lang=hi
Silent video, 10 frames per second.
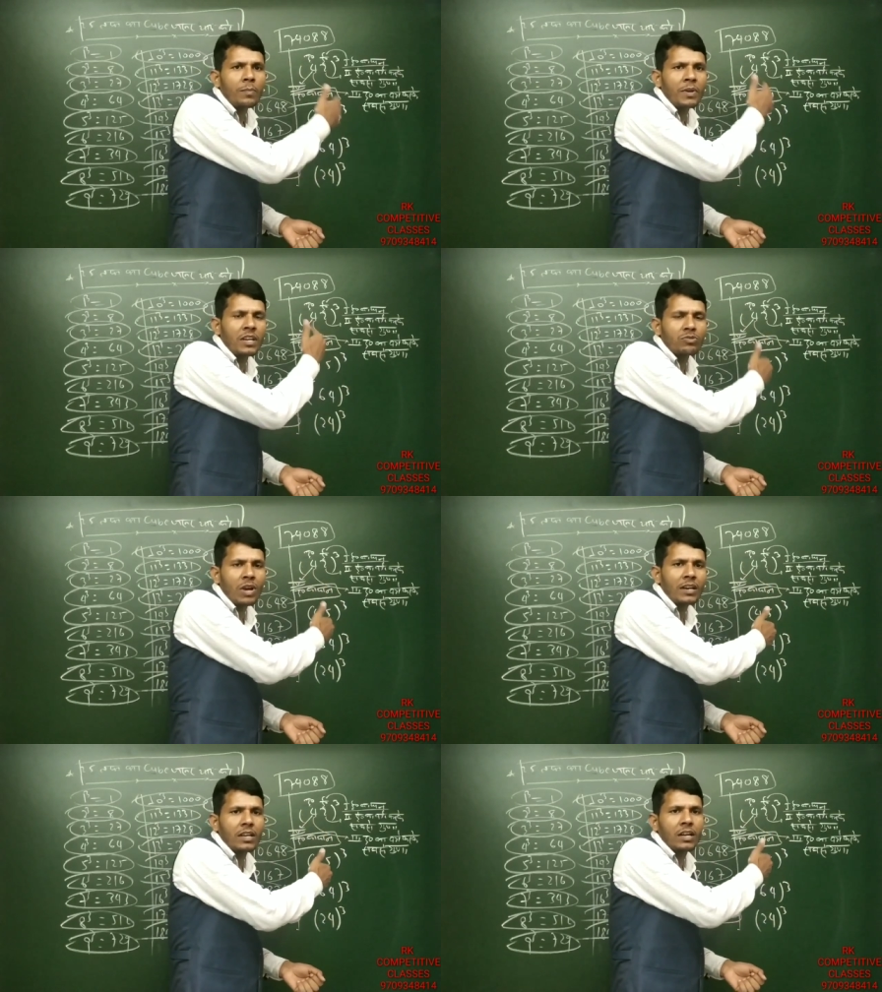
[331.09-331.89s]
फिर
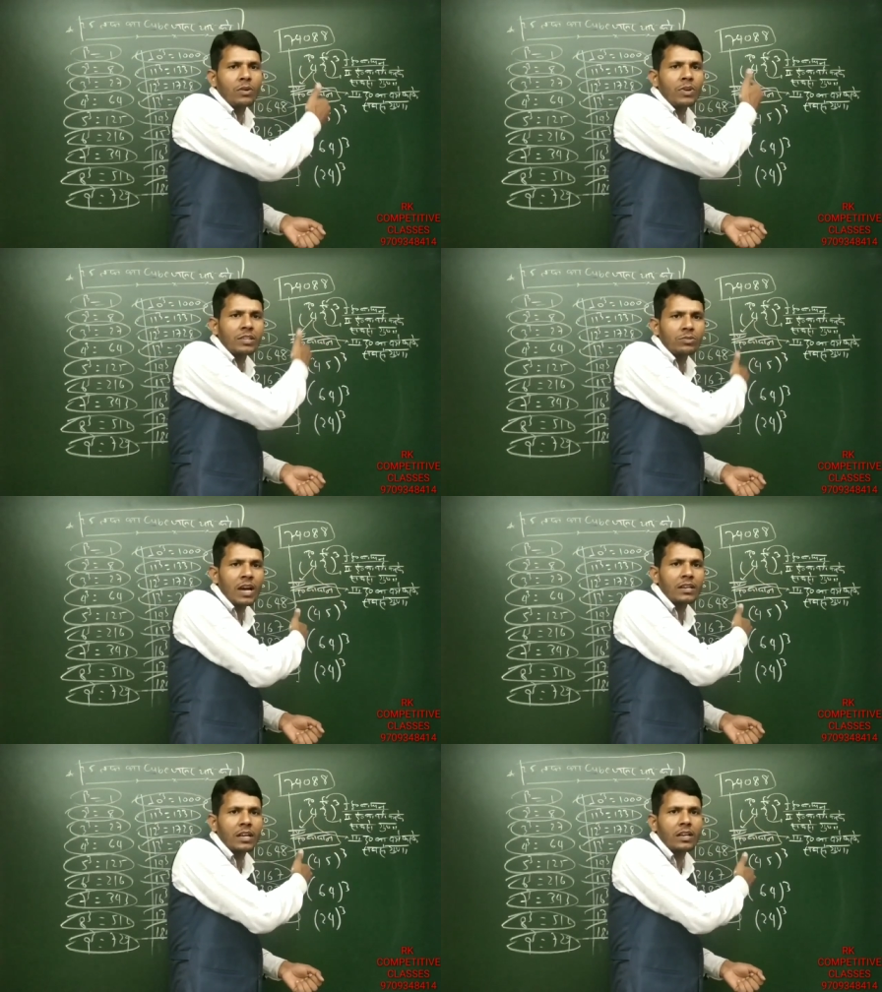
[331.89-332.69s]
स्क्वायर करके गुना
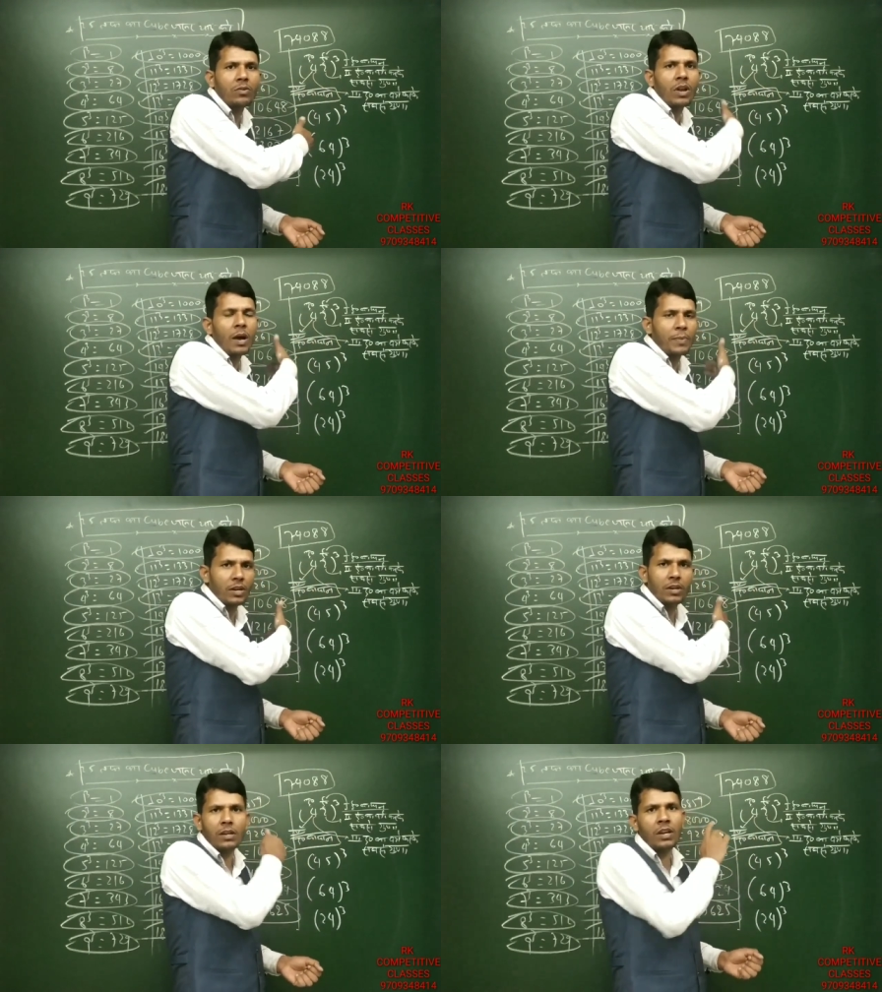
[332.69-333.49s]
स्क्वायर करके गुना
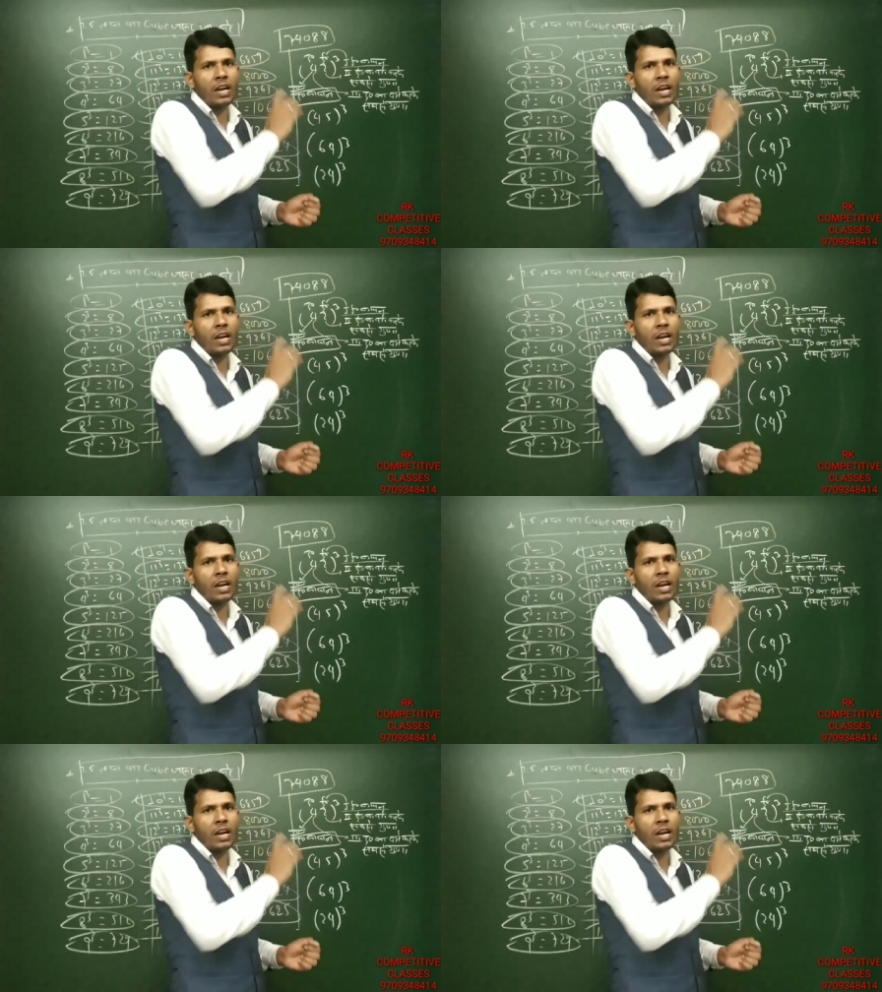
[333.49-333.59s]
फिर